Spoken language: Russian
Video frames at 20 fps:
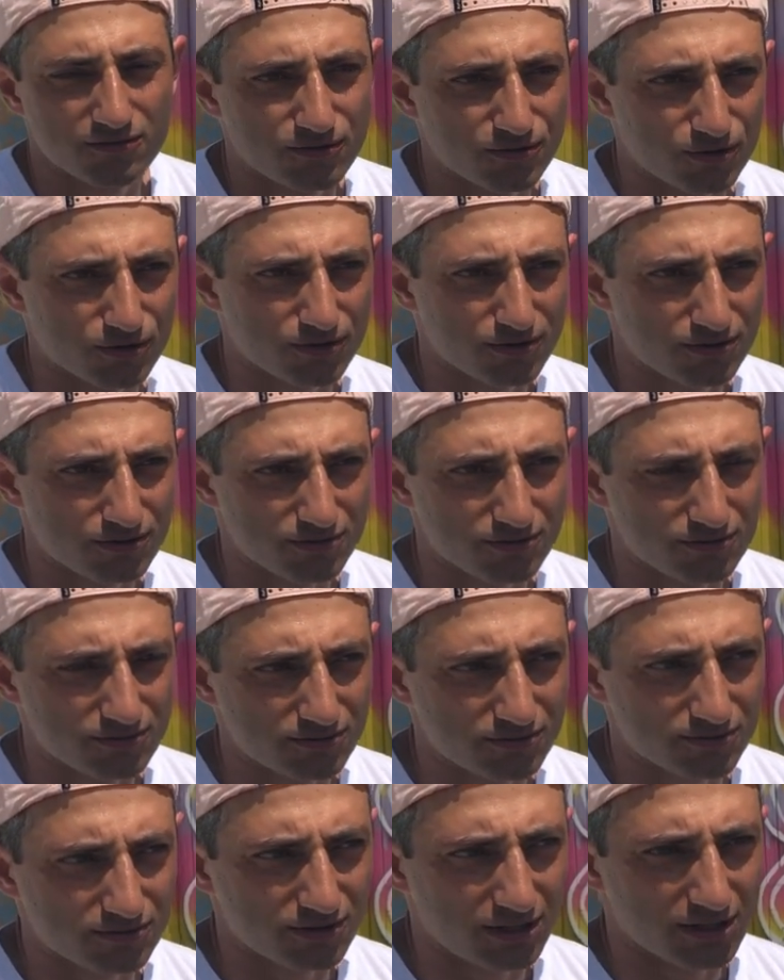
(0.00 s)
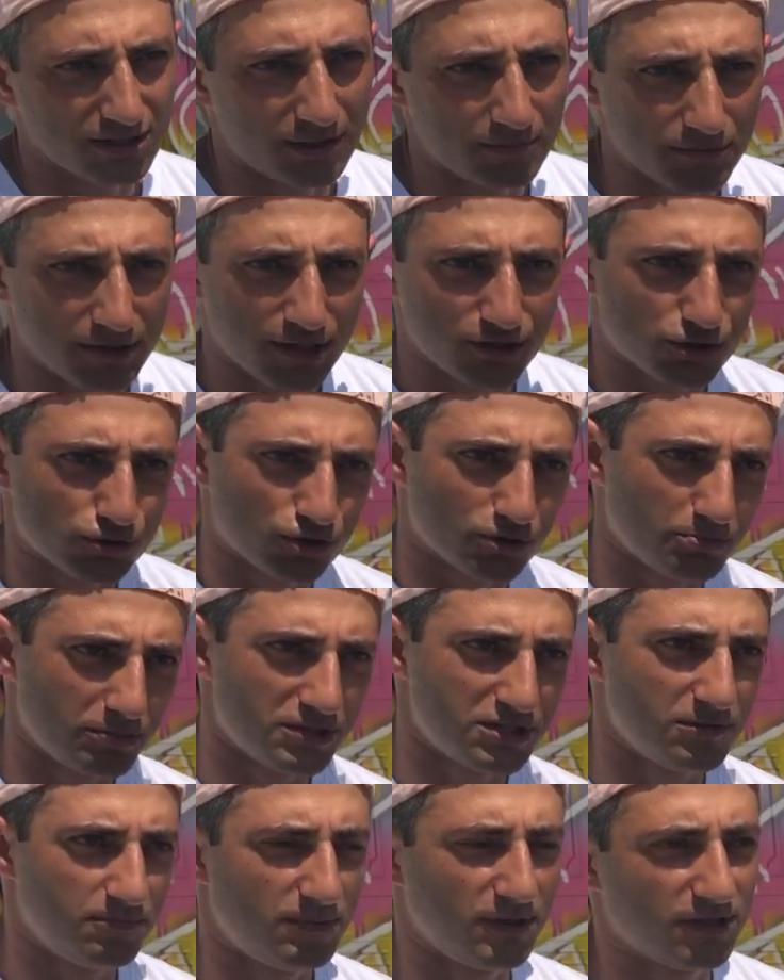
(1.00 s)
вот, э, а там дальше уже
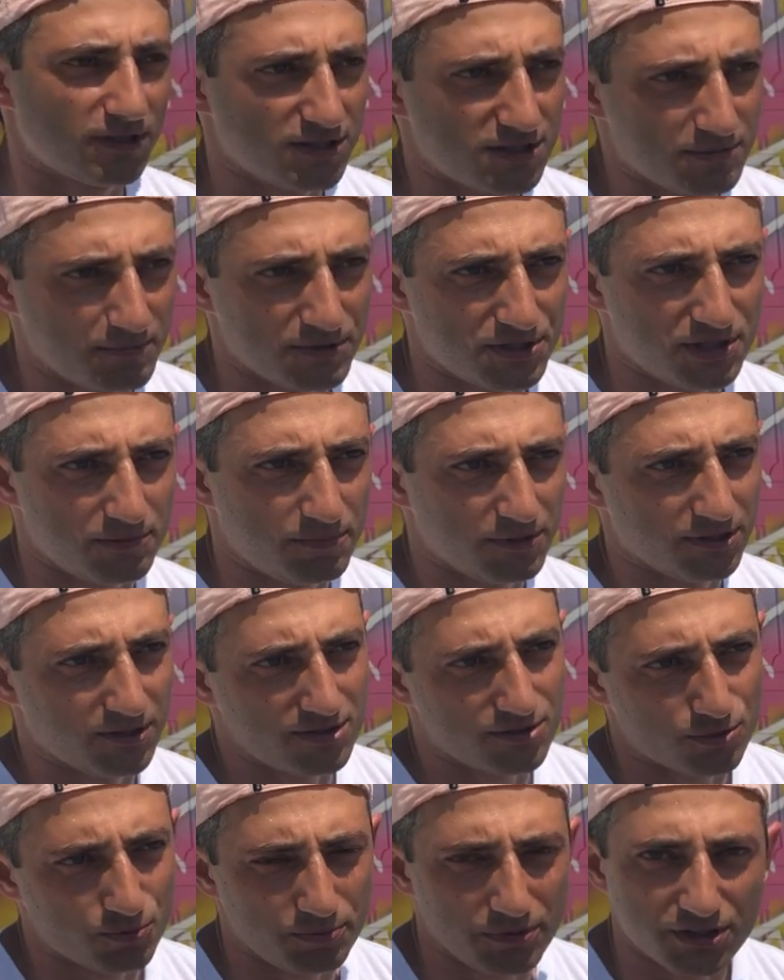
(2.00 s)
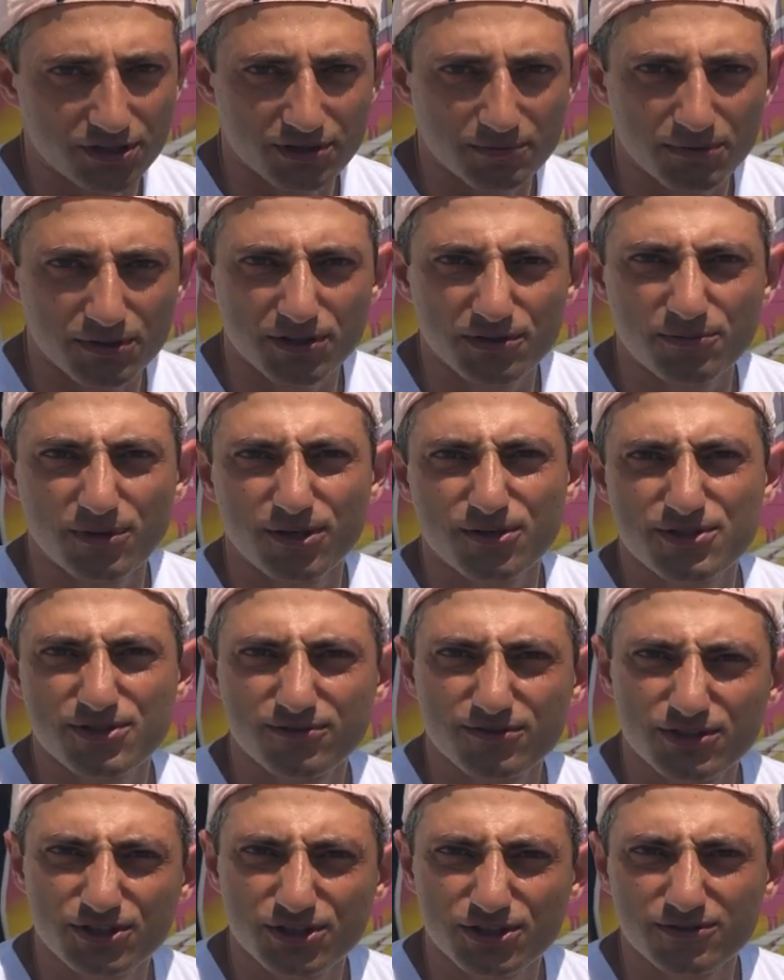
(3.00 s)
постепенно, постепенно ступеньки поднимаются
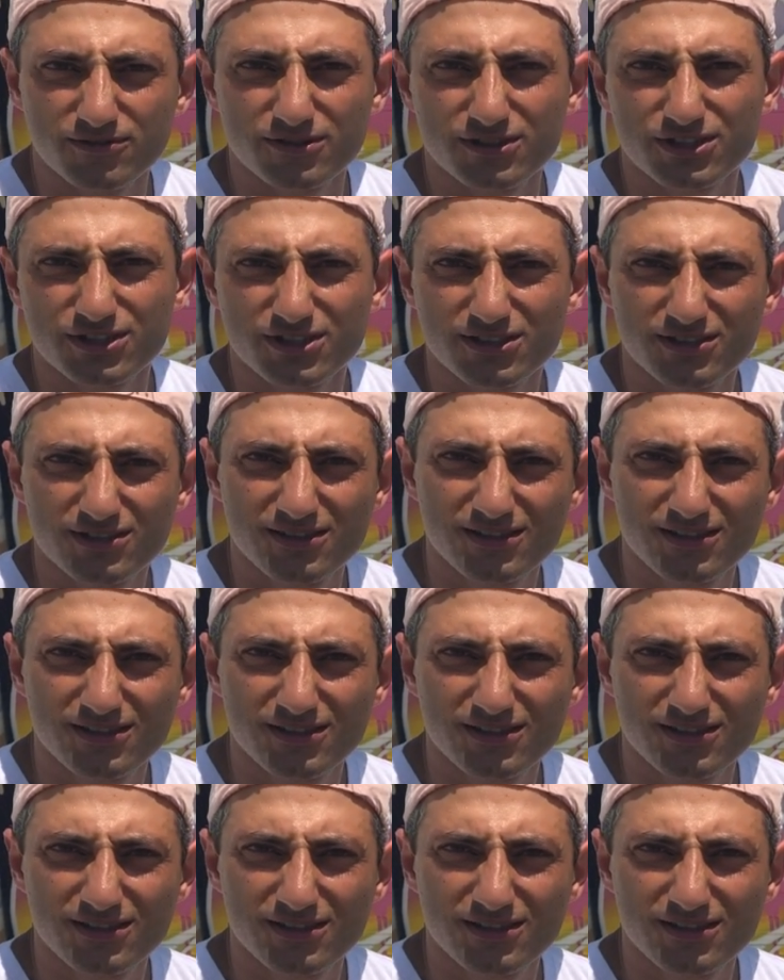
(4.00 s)
выше и выше.